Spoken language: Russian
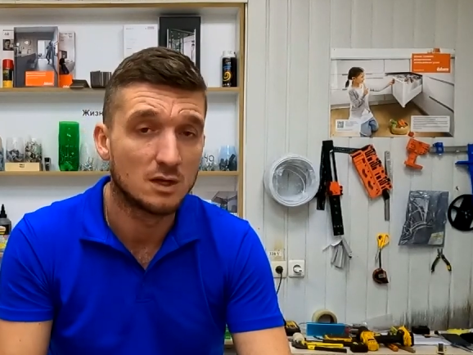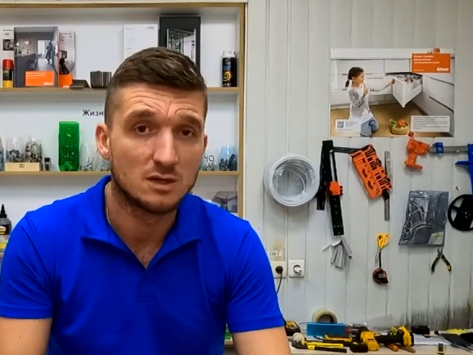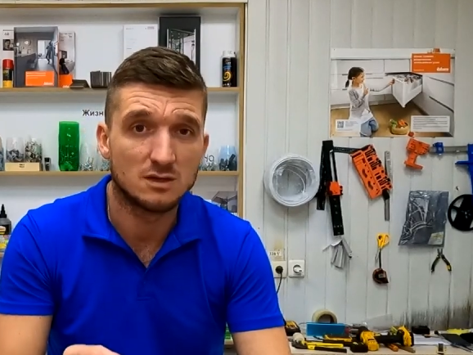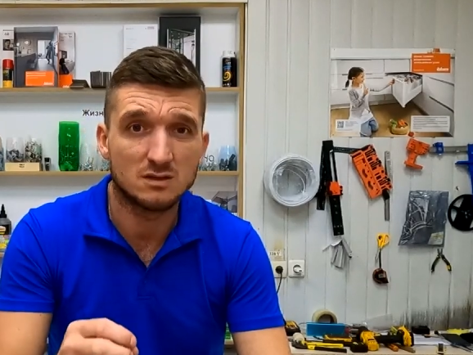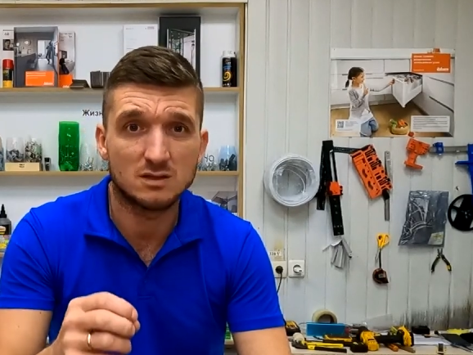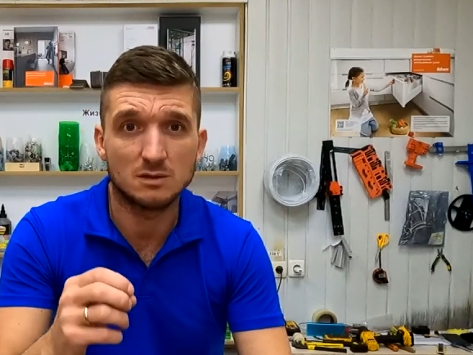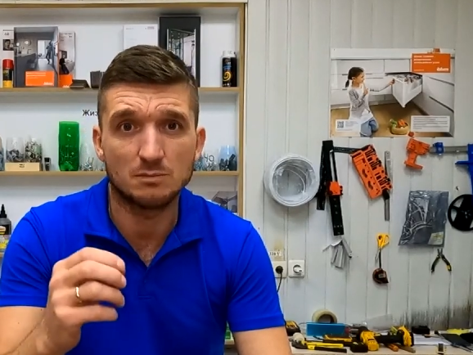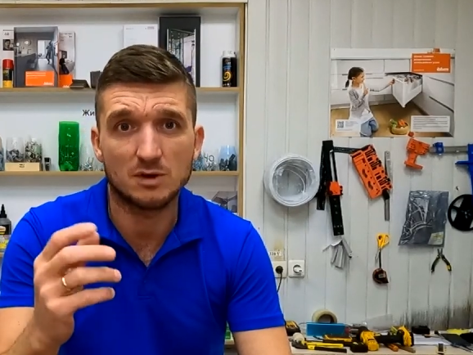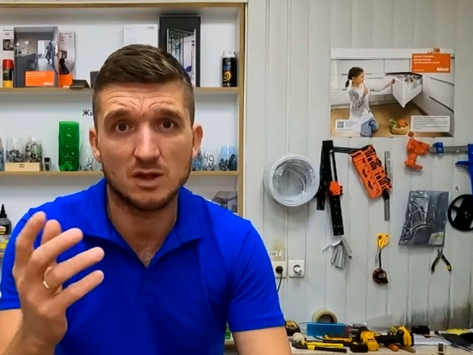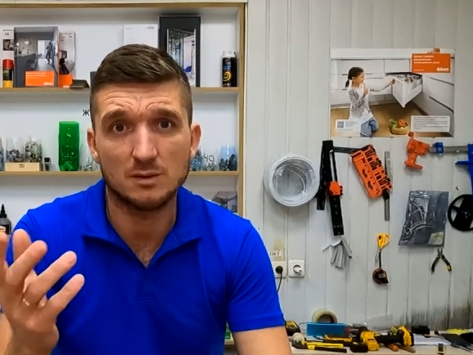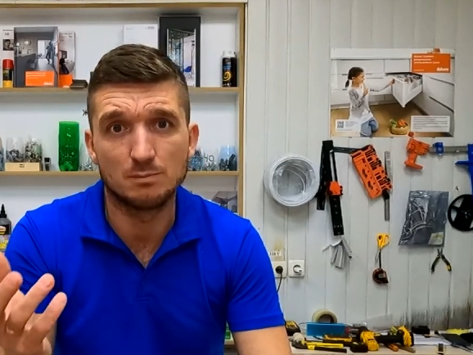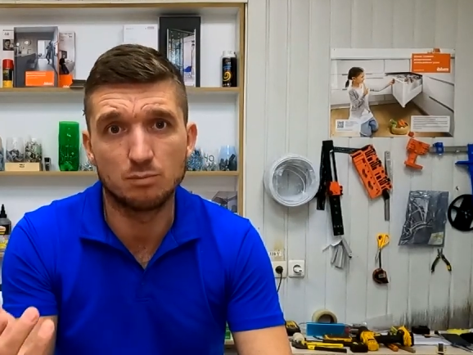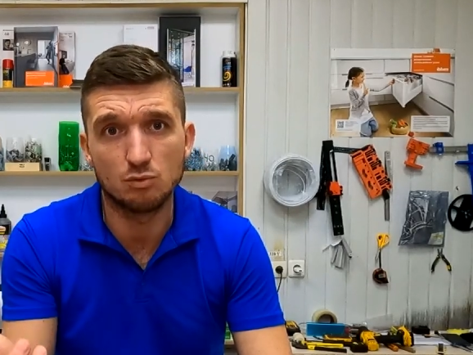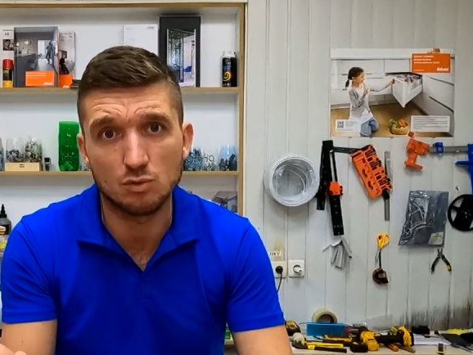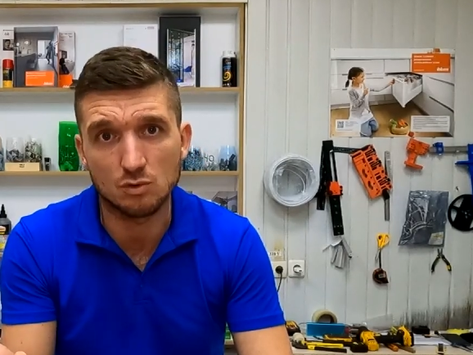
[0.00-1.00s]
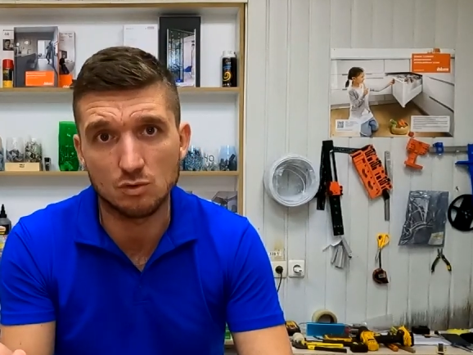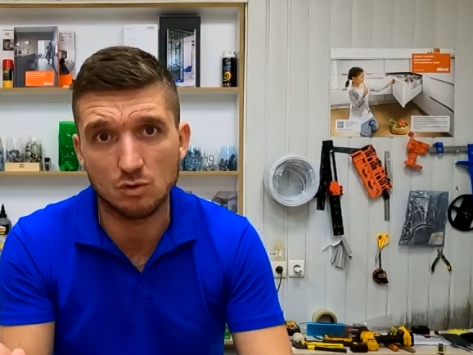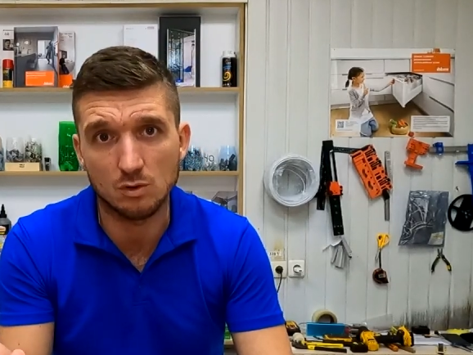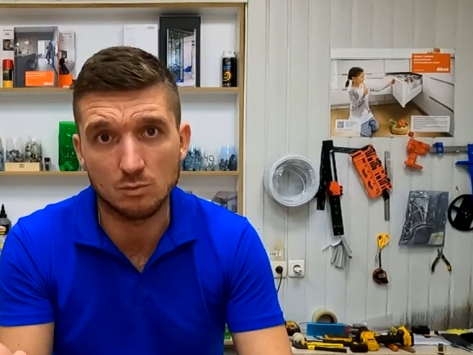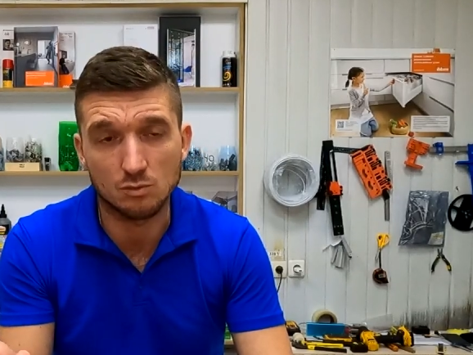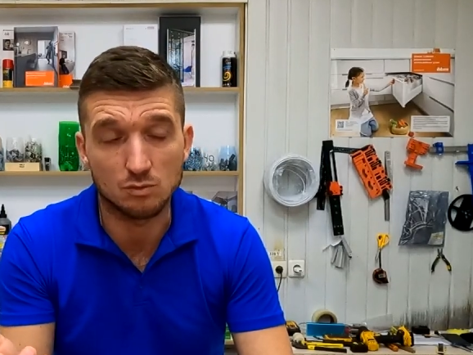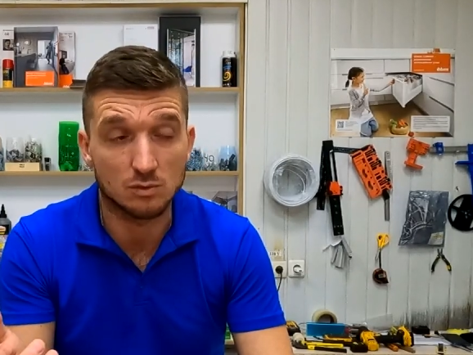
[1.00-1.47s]
Если брать пур
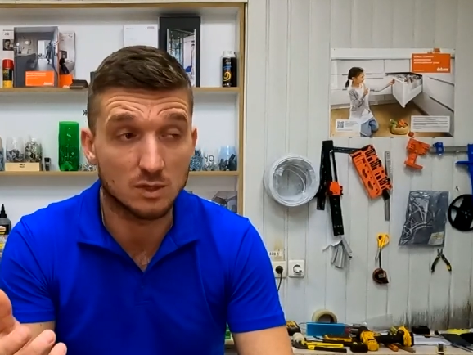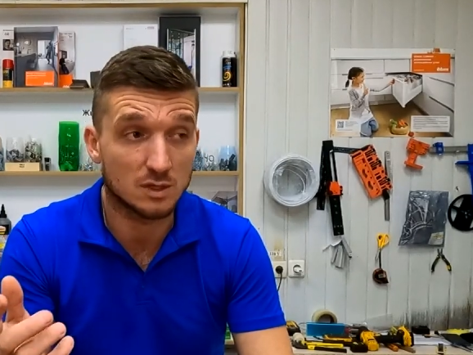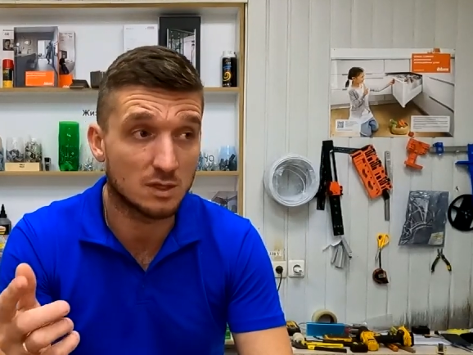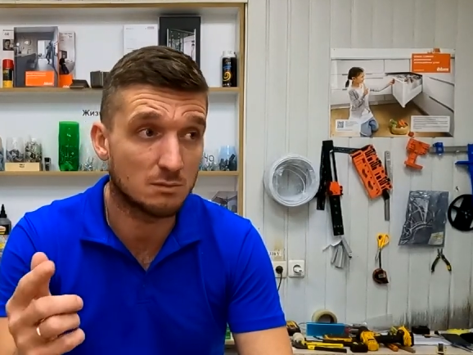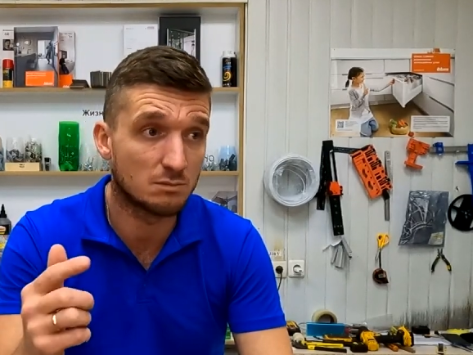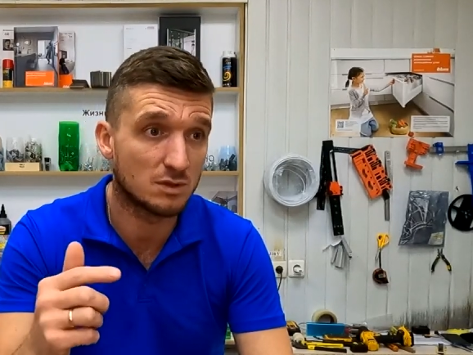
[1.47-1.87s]
кромку, она